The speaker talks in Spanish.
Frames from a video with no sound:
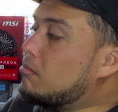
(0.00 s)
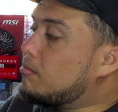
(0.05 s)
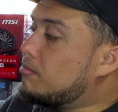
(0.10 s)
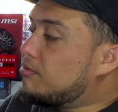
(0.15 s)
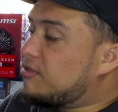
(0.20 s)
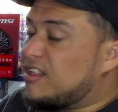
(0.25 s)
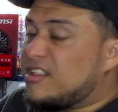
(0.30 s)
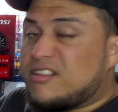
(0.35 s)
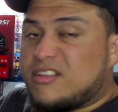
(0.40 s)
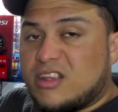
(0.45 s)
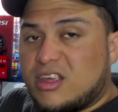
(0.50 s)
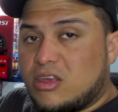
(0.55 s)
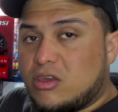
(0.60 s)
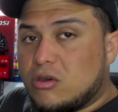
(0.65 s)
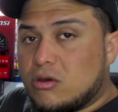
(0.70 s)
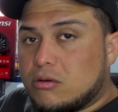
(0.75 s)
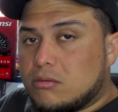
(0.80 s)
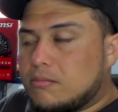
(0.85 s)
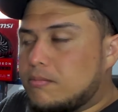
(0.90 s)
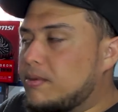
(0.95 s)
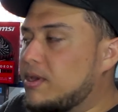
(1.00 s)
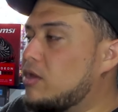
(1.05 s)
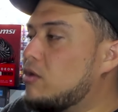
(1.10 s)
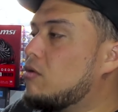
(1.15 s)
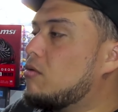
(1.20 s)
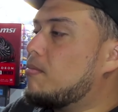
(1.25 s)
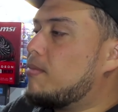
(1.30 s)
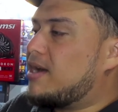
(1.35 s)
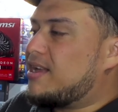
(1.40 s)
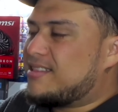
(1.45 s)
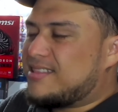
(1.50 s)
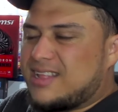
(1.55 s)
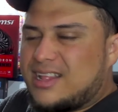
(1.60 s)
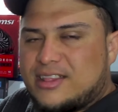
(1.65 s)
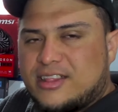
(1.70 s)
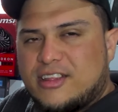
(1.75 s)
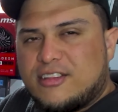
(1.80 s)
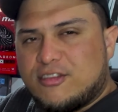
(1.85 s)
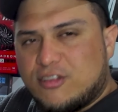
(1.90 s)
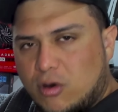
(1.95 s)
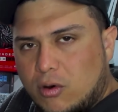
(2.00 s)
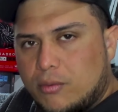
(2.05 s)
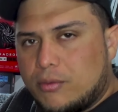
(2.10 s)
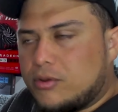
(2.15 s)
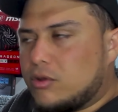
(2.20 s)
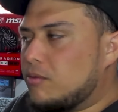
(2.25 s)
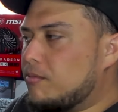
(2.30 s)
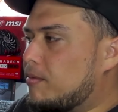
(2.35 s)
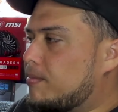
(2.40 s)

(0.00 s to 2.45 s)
sencillo, pero bastante sobrio, me